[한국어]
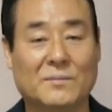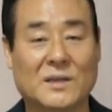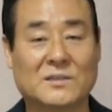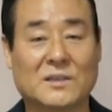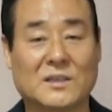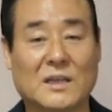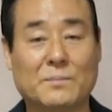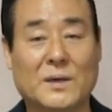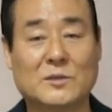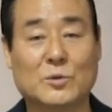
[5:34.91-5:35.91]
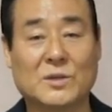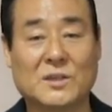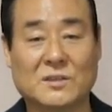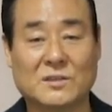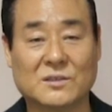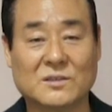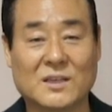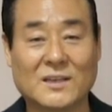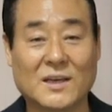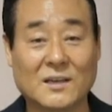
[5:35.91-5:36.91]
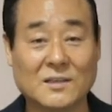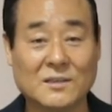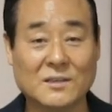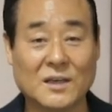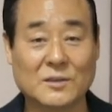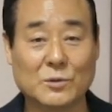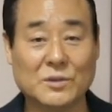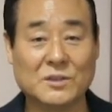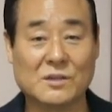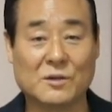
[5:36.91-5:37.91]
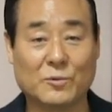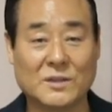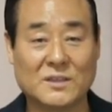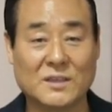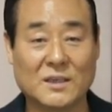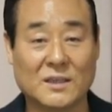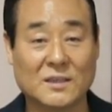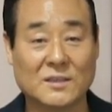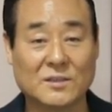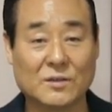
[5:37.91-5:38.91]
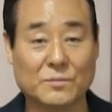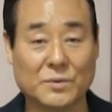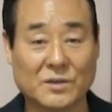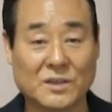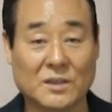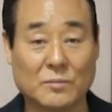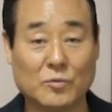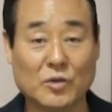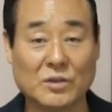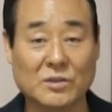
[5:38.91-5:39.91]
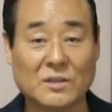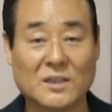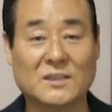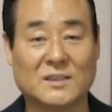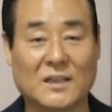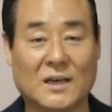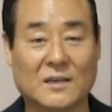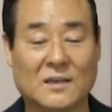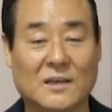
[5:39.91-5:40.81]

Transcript: 백성이 나팔 소리를 들을 때에 크게 소리질러 외치니 성벽이 무너져 내린지라.